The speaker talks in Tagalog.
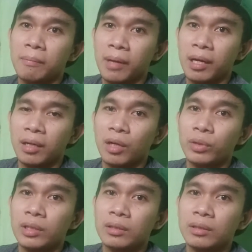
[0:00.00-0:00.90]
para
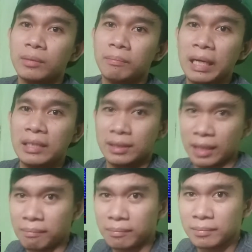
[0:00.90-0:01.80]
gawing ang
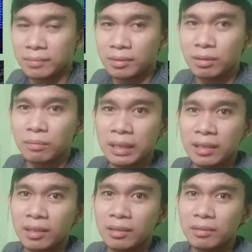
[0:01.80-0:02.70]
scam. So,
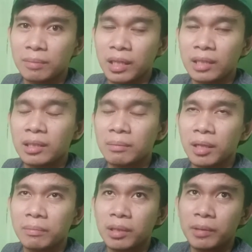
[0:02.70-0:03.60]
parang ganun pa. Kasi yung
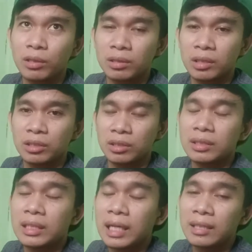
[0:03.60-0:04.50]
mga Pilipino, exchange,
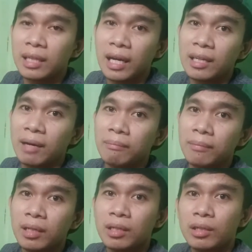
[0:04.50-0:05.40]
hindi nga nila alam
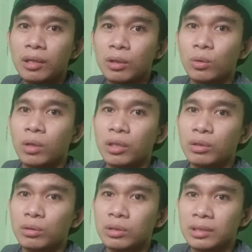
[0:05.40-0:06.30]
kung ano
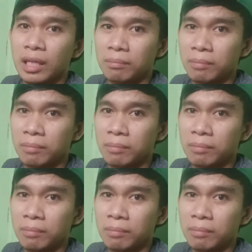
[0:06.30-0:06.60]
yung stock